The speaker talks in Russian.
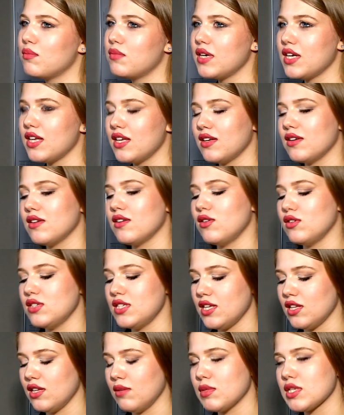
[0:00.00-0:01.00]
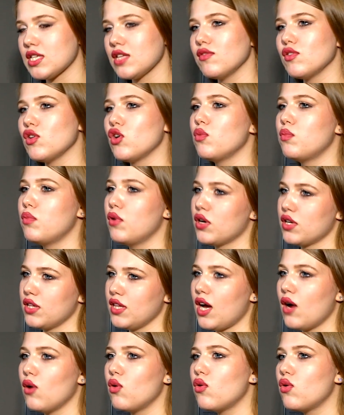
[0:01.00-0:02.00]
Мы делаем основной упор
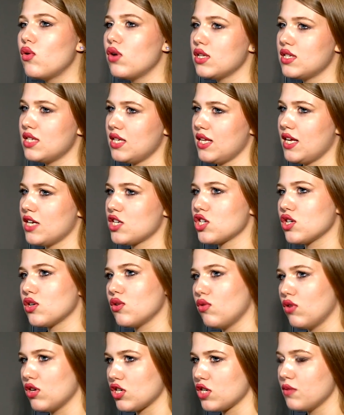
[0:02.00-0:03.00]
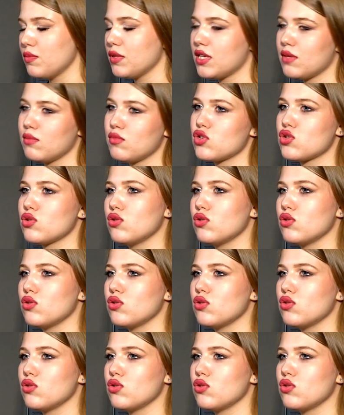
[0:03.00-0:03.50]
на уход за нашей кожей, потому